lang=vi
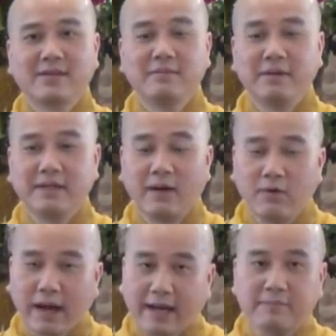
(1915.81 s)
cho mình
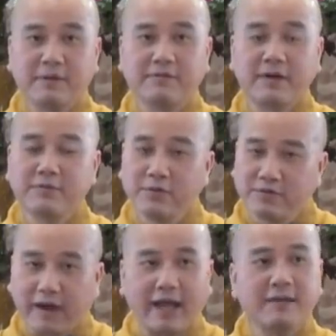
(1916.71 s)
nấu ăn mình phải
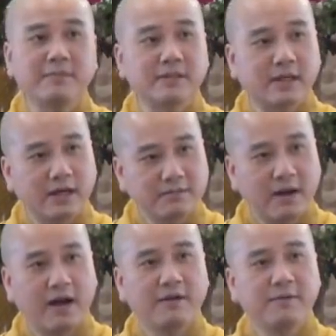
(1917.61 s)
vui vẻ mình cởi
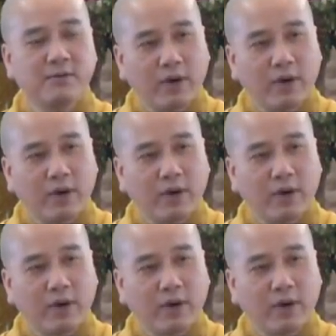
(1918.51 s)
mở mình